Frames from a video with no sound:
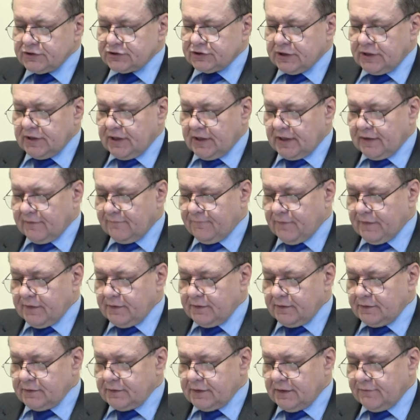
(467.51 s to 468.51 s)
że
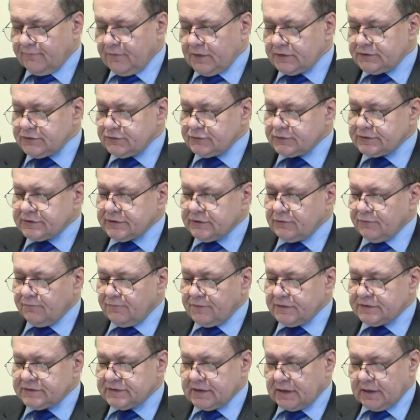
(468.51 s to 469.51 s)
Jahwe nawiedził
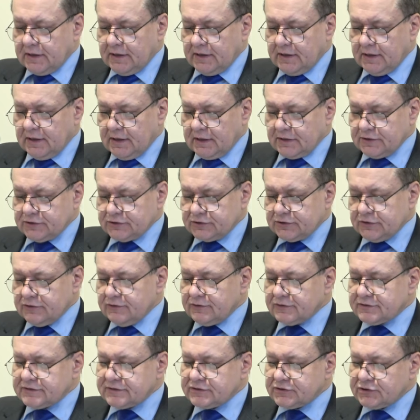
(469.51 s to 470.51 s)
synów Izraela, iż
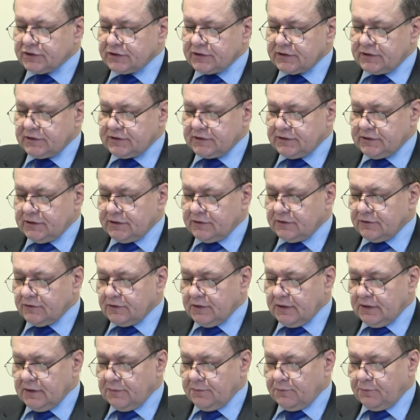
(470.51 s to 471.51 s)
dostrzegł ich
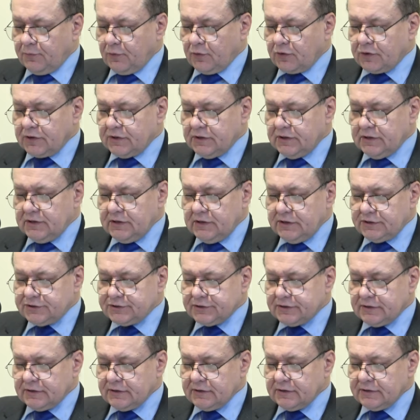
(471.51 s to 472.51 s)
niedolę, pochylili
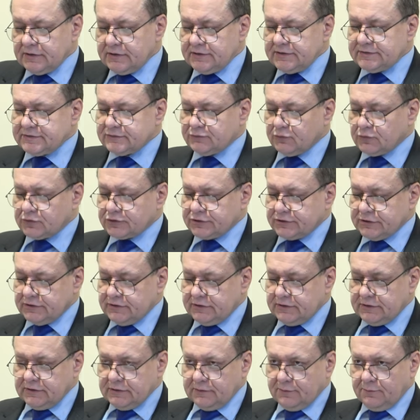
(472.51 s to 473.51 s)
się i
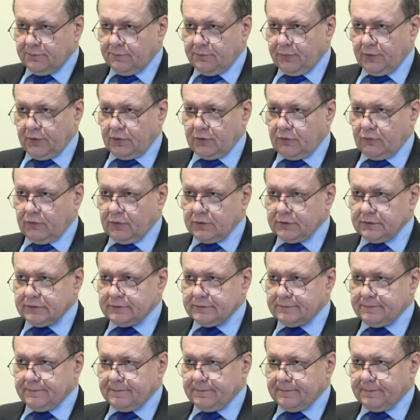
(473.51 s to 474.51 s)
złożyli pokłon.
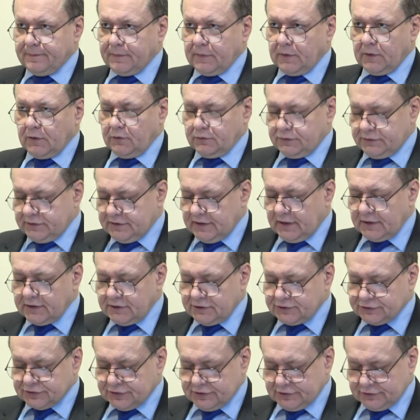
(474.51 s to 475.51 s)

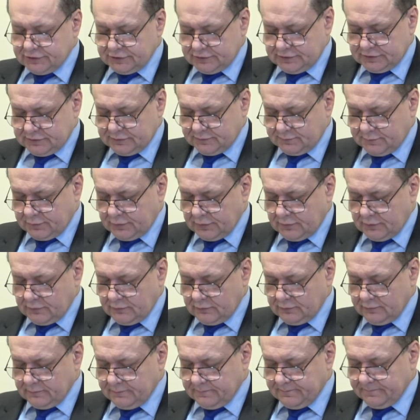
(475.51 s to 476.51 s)
Oddali cześć
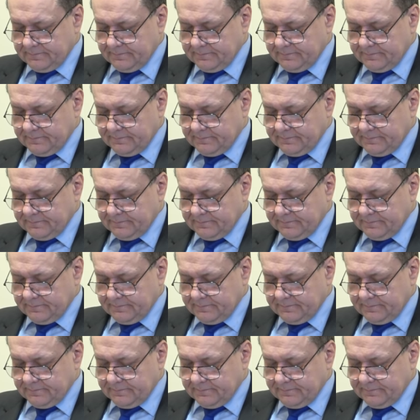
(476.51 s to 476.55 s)
Bogu.